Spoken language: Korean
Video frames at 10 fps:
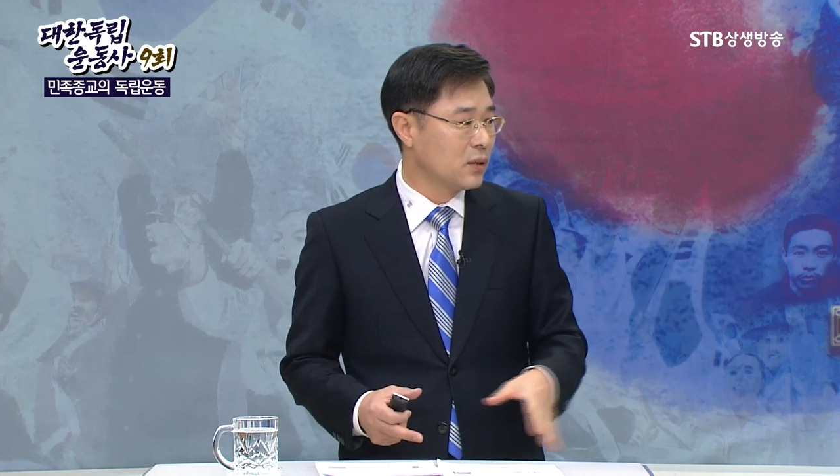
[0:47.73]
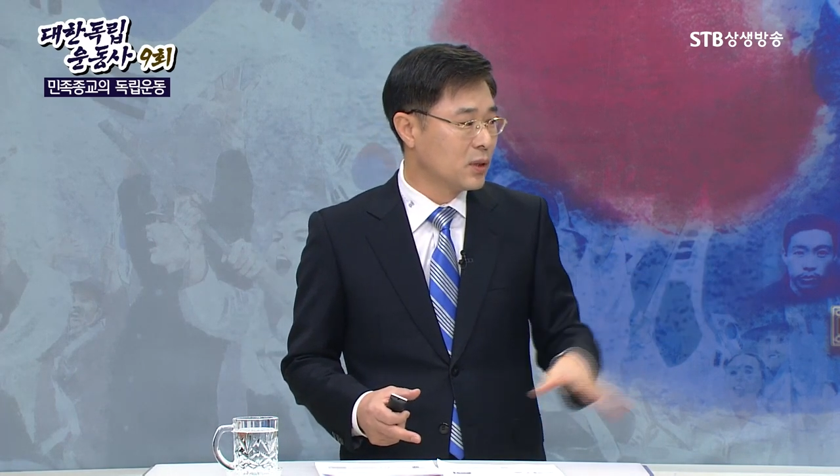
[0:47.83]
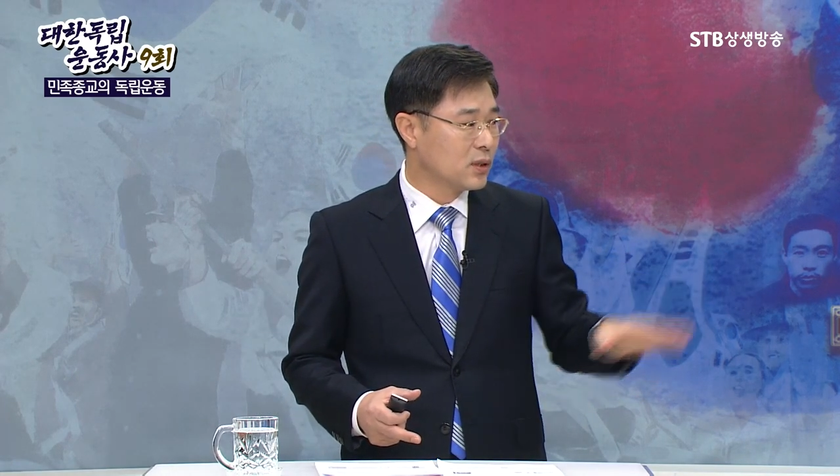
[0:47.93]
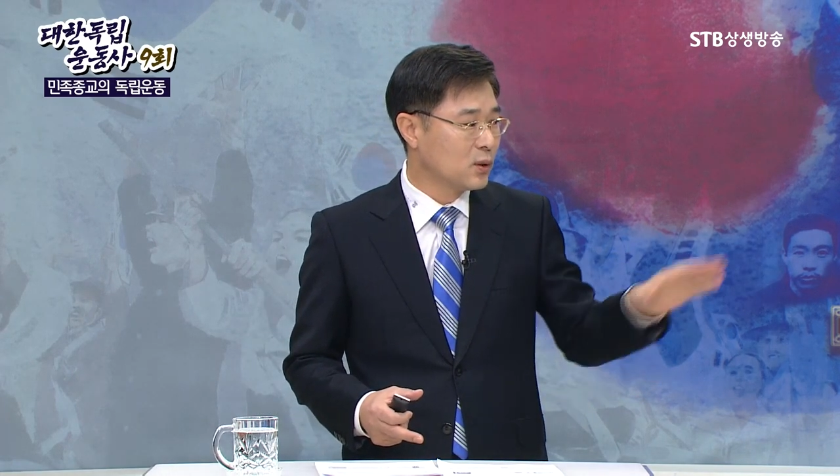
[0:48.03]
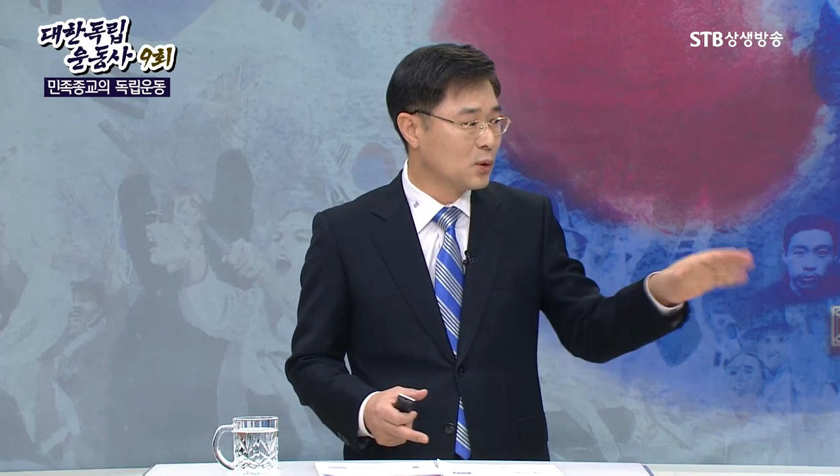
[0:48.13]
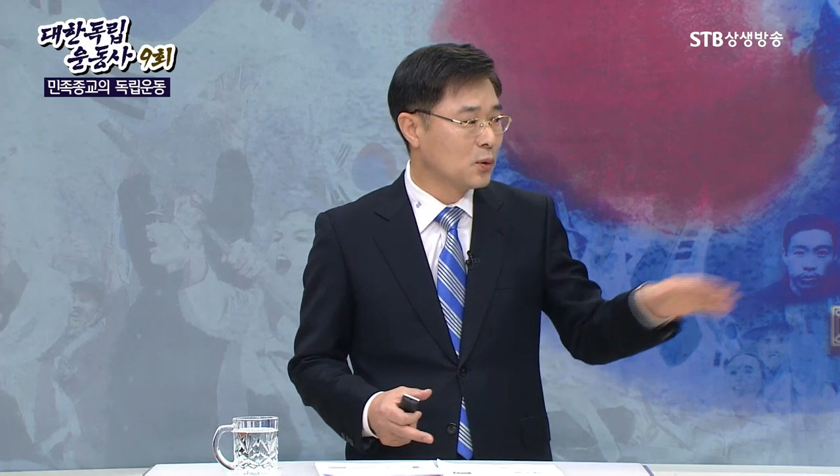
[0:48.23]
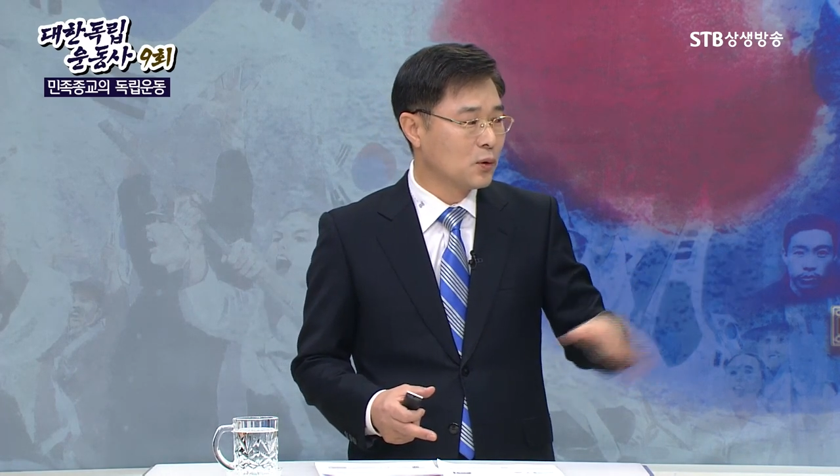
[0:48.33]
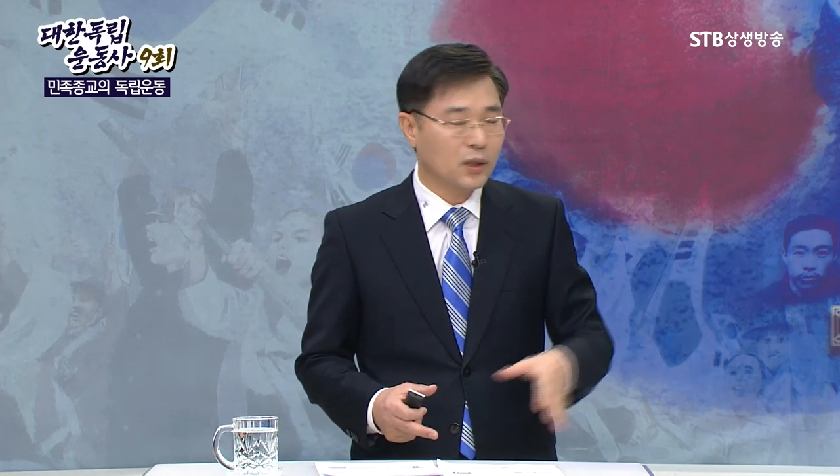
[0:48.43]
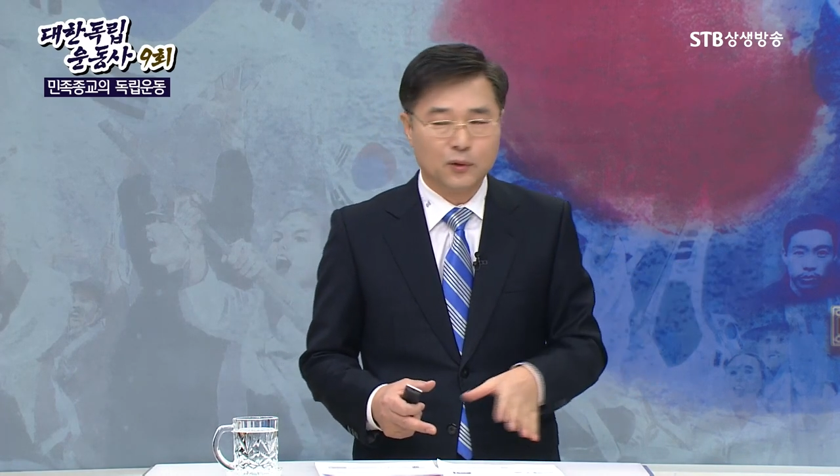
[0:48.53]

되면서 종교와